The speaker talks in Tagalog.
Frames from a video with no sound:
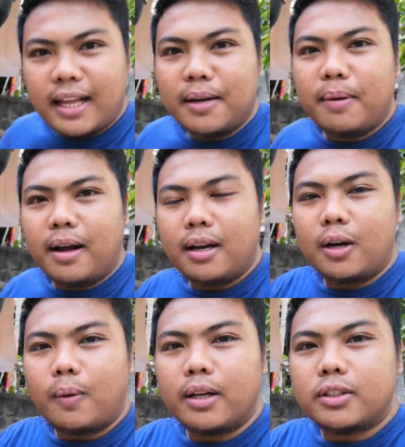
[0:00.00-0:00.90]
And then, mga
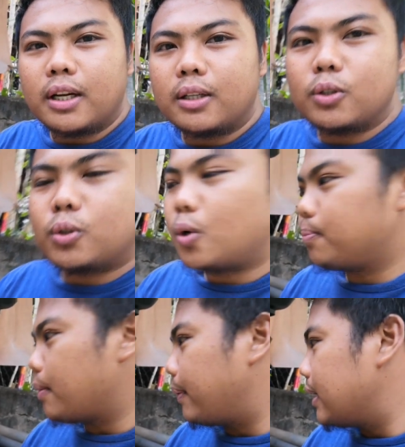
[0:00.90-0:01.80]
kalakwatsa, gusto
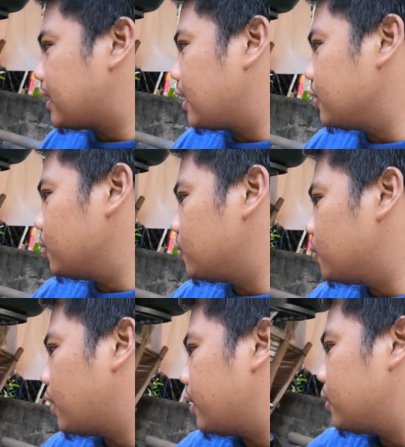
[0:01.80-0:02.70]
kong papalitan yung
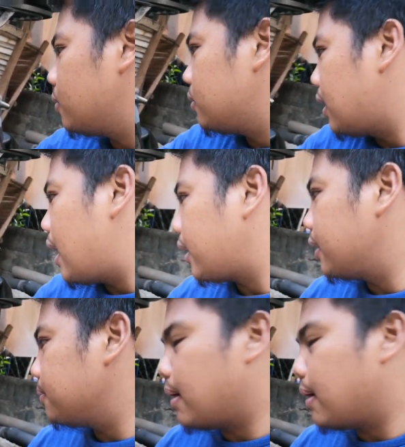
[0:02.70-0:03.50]
kulay ng aking